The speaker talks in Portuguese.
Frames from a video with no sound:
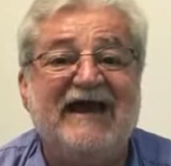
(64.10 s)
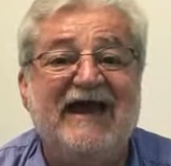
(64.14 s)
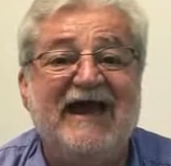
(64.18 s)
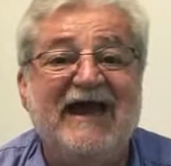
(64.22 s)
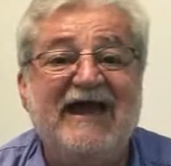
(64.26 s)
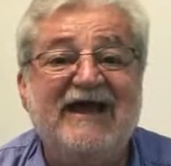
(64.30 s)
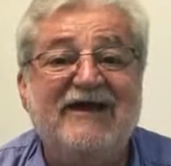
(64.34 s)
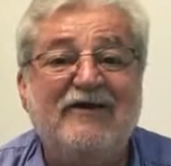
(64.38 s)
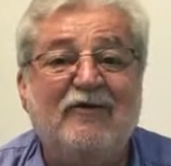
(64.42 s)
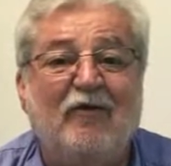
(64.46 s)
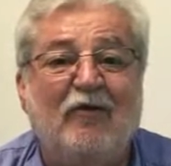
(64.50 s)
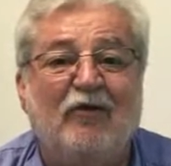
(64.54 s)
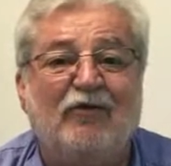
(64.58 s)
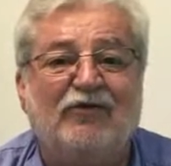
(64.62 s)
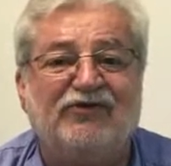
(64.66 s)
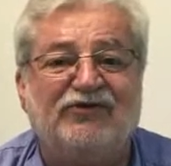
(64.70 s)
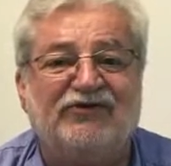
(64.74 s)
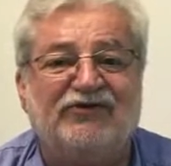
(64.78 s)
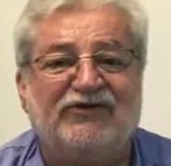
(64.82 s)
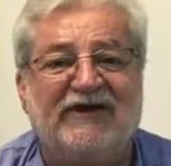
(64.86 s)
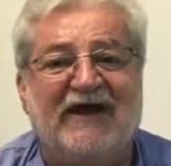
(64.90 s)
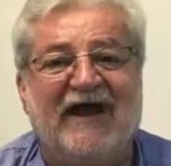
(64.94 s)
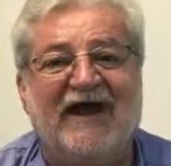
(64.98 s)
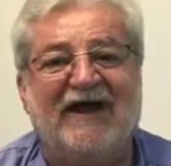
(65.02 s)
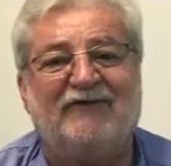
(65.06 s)

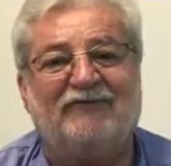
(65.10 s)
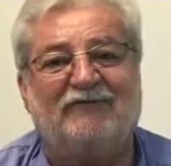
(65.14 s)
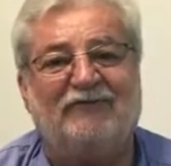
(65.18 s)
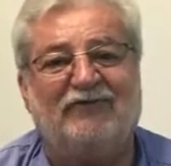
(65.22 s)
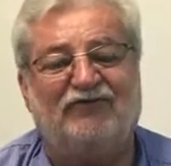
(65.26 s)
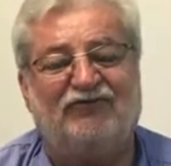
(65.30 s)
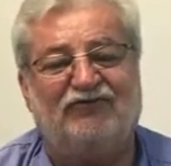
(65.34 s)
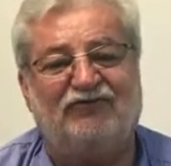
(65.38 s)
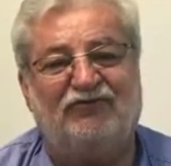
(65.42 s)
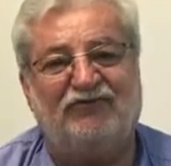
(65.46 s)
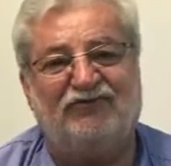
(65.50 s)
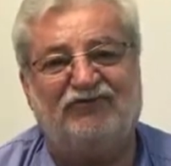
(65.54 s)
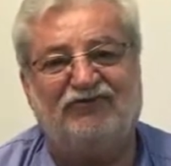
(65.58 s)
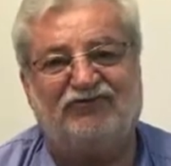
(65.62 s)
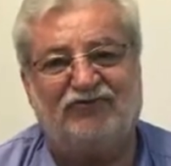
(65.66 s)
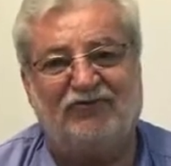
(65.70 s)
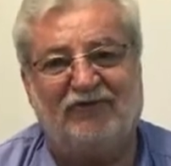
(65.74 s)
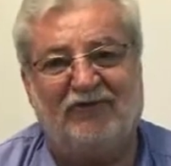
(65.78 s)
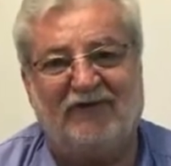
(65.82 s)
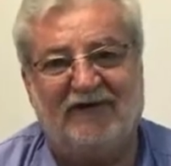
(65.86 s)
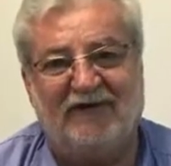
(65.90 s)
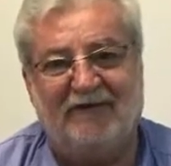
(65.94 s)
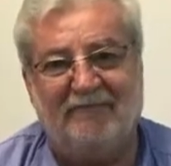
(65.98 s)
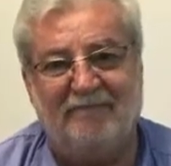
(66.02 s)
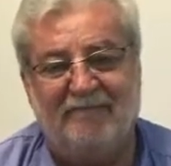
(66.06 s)
reencontrar com a sua
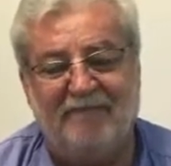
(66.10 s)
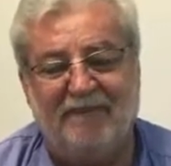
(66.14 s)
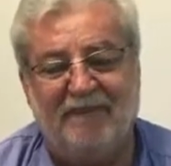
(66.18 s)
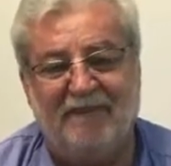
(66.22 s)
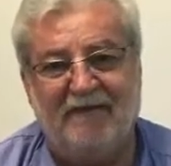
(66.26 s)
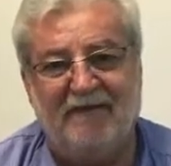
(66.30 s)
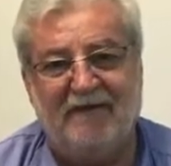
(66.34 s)
história.